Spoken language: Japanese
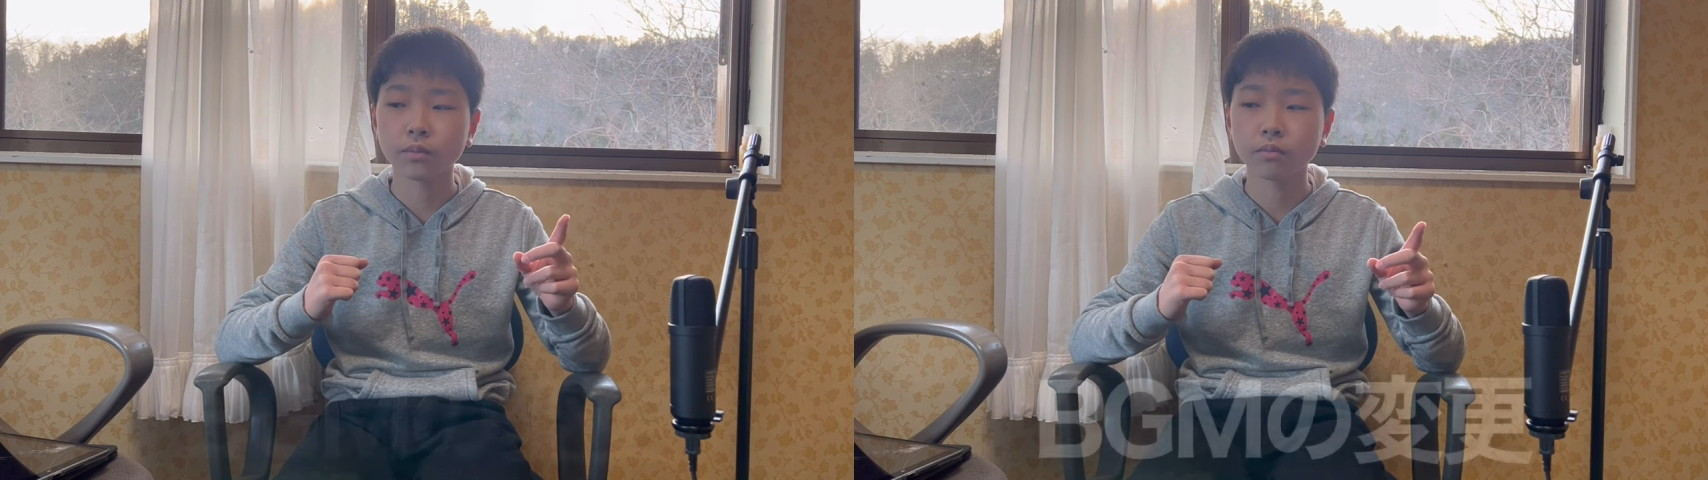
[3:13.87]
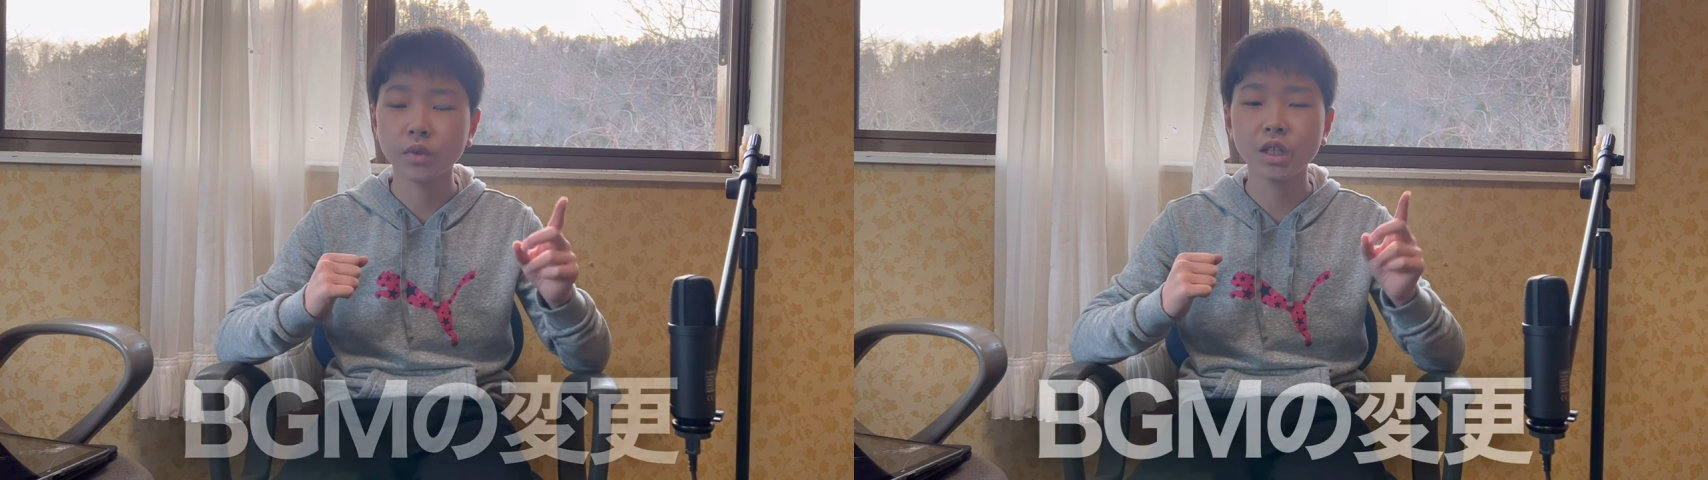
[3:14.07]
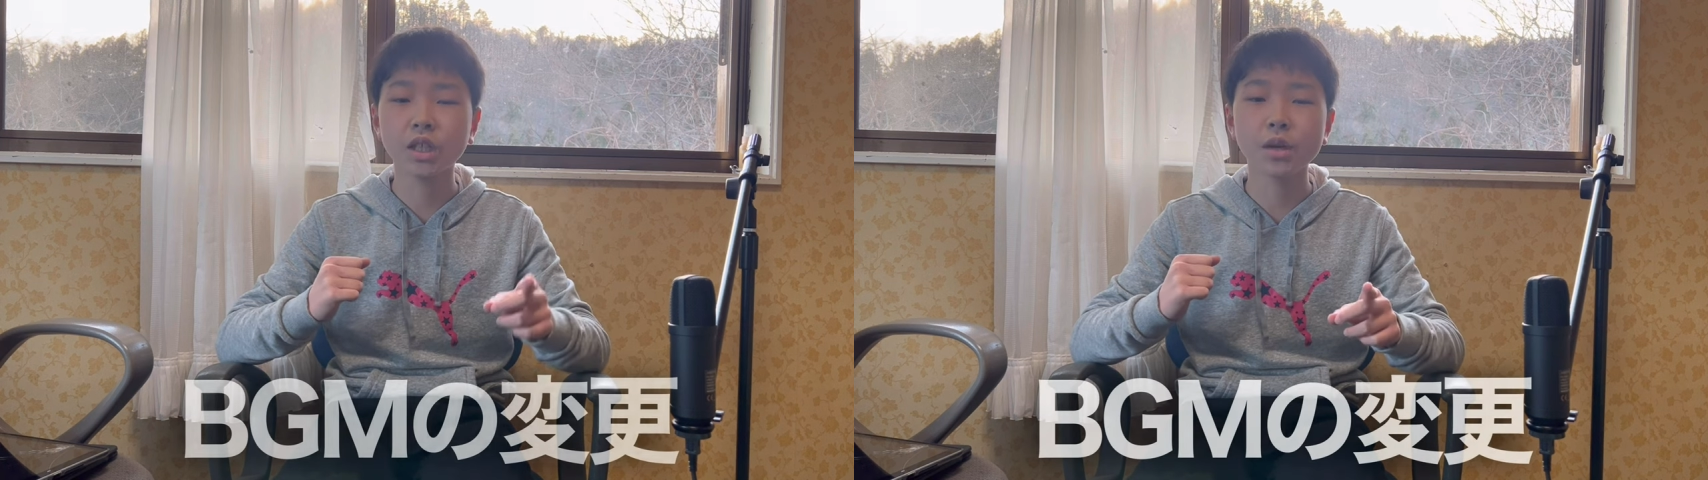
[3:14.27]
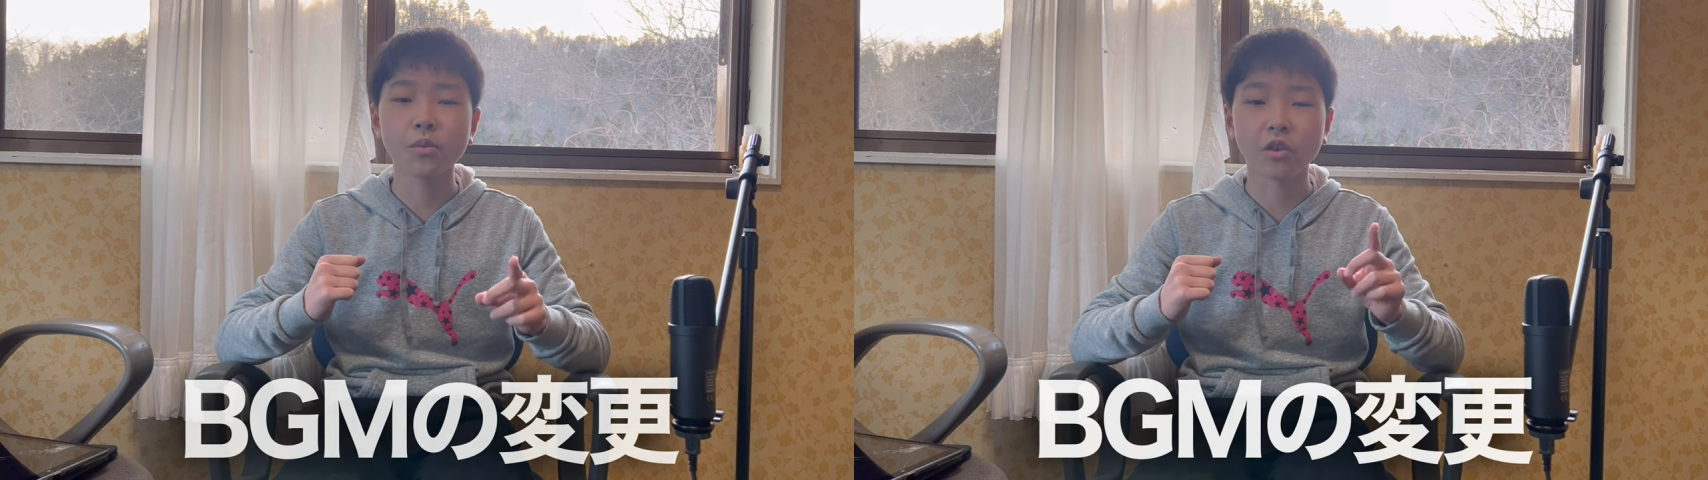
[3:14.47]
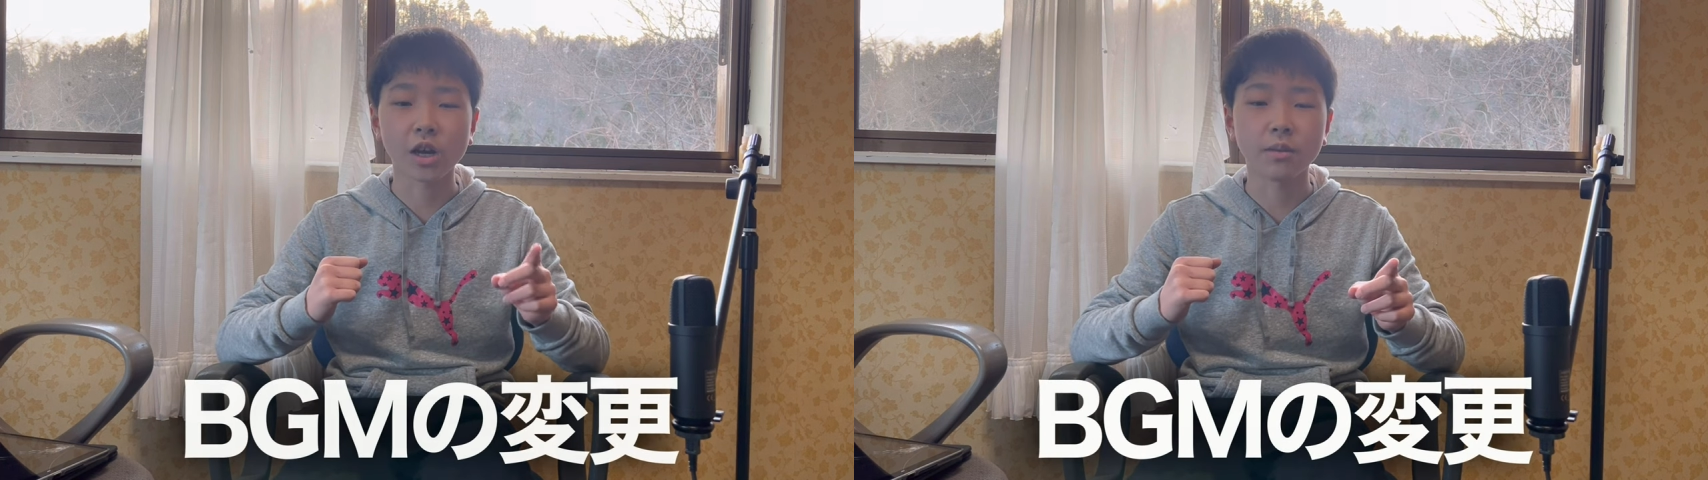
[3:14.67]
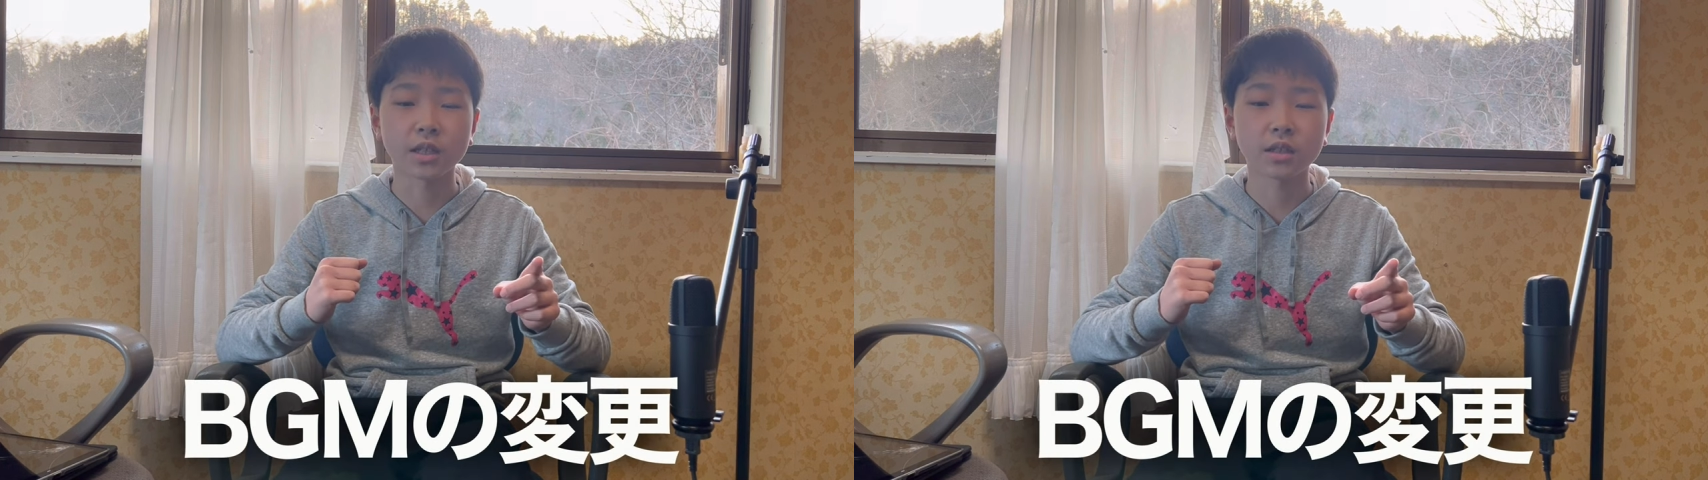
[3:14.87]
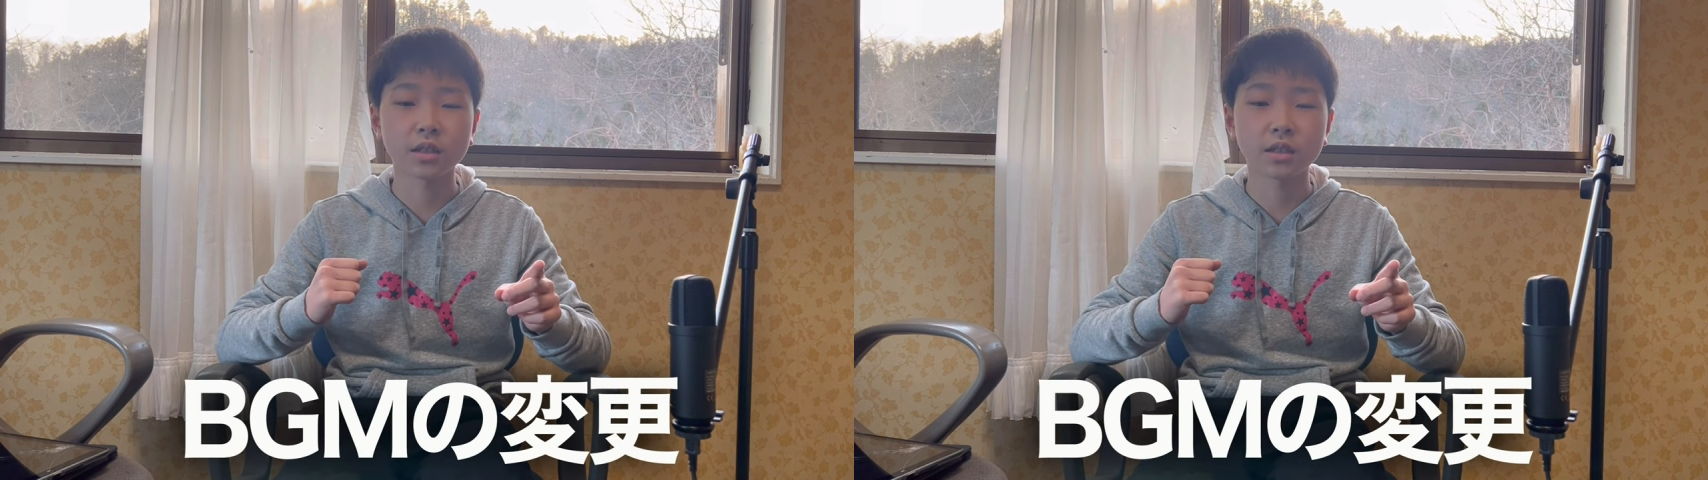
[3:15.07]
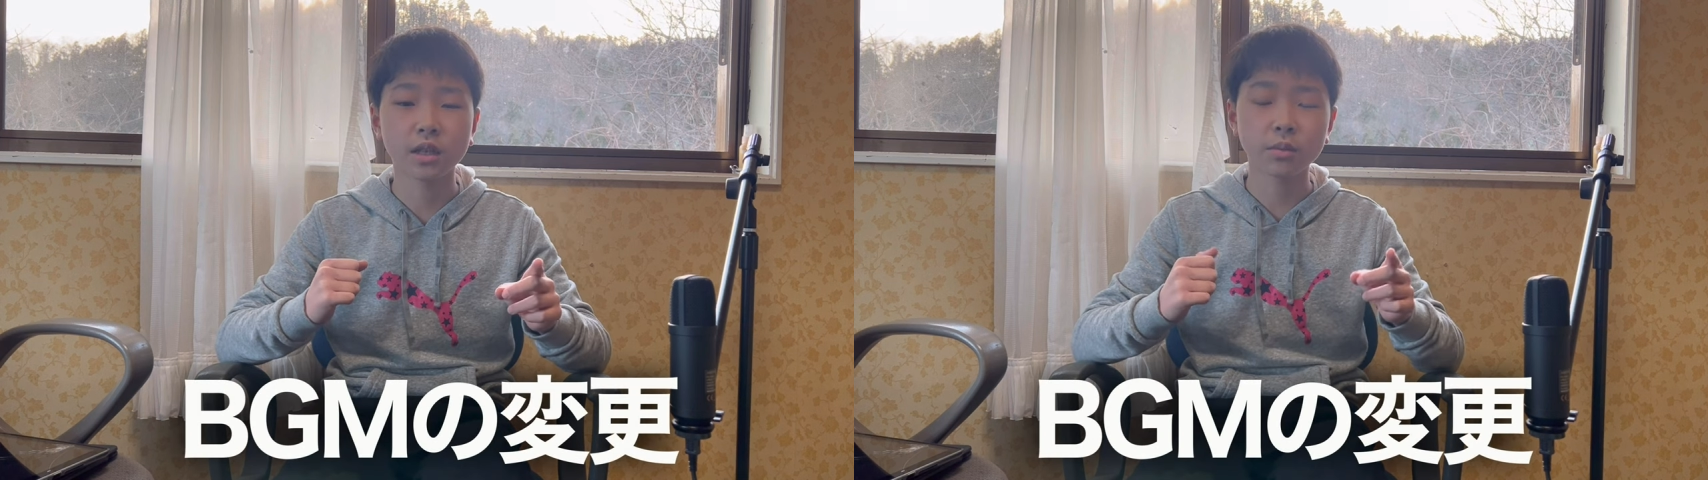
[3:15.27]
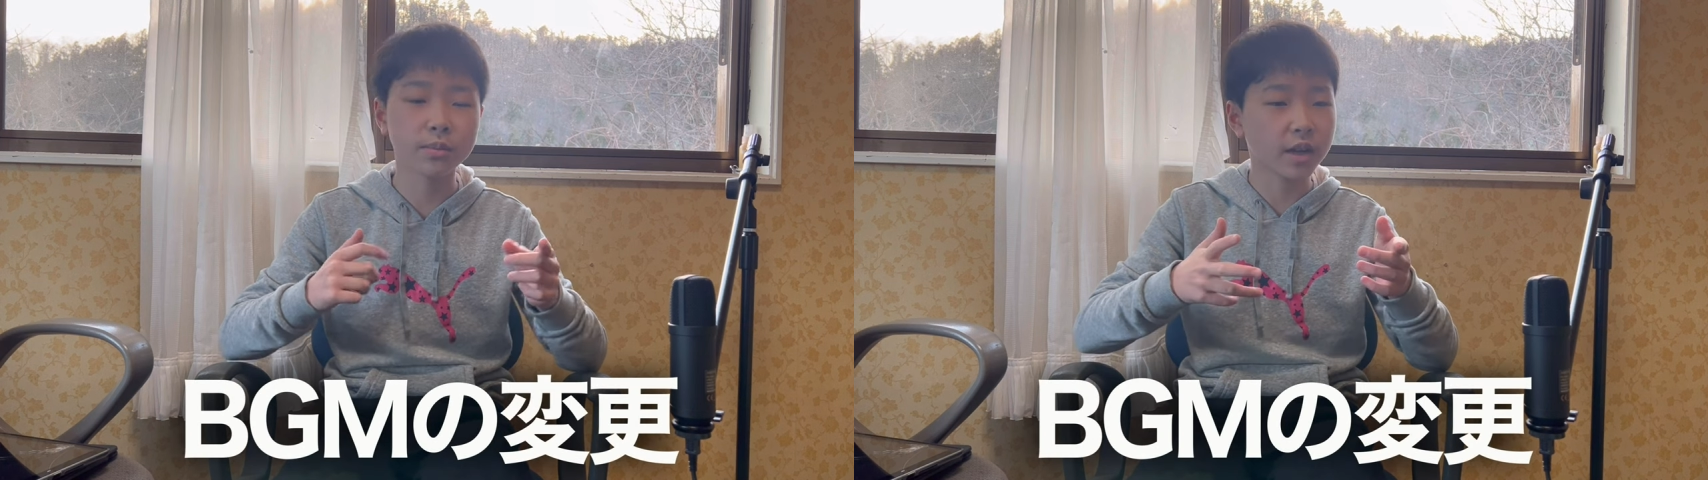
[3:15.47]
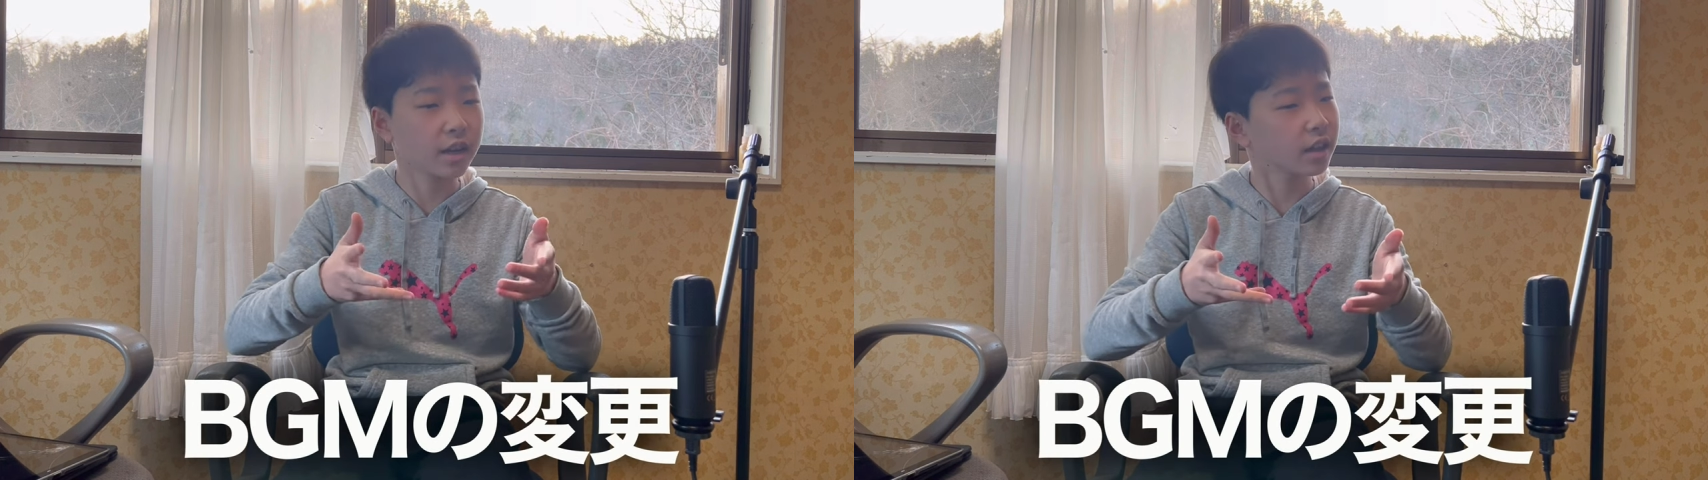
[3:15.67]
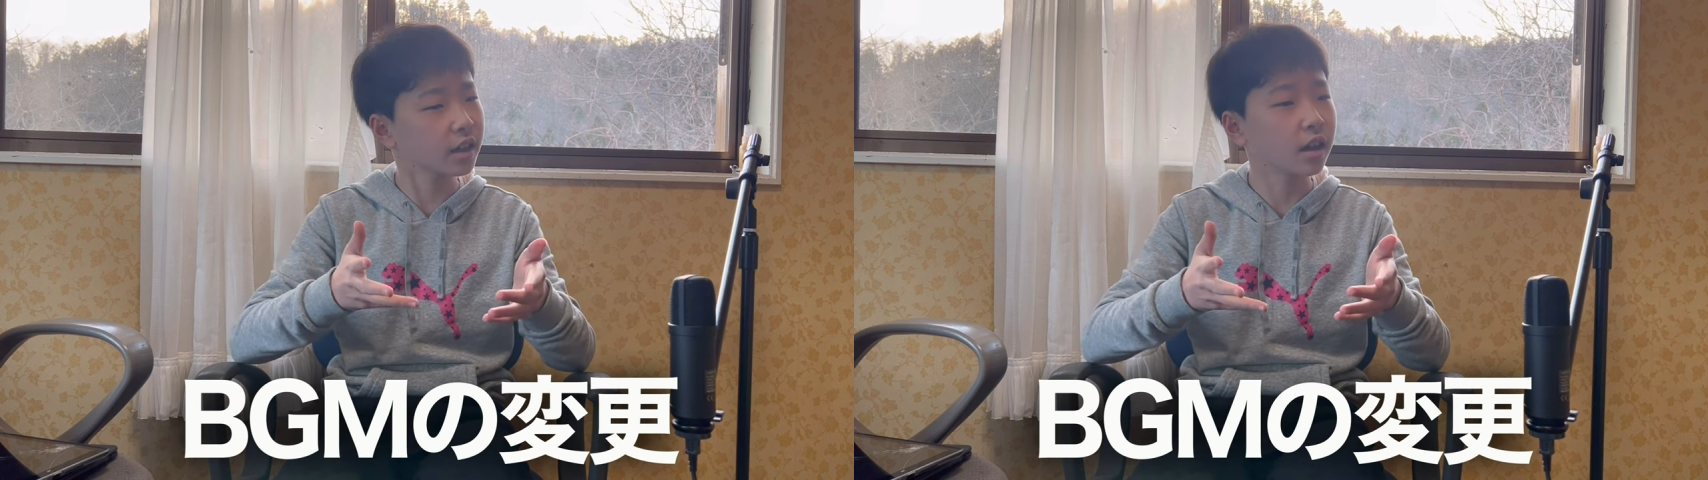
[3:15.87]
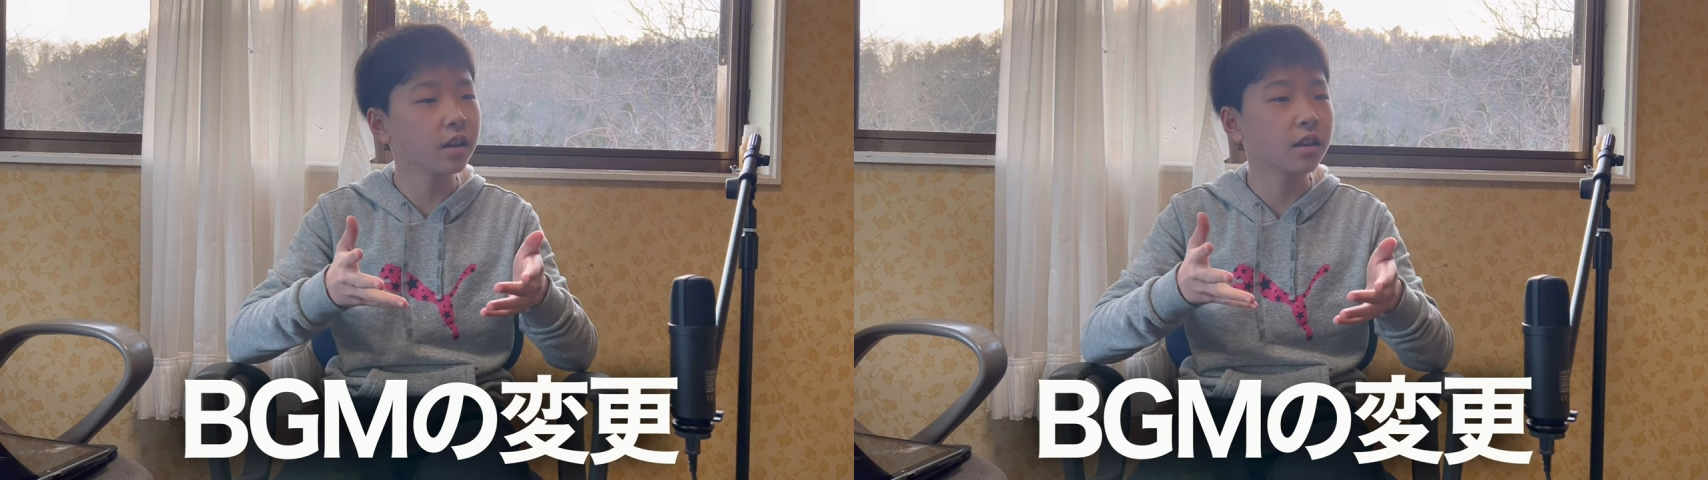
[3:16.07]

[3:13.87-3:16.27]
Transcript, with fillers: BGM を変えます多分今なんか、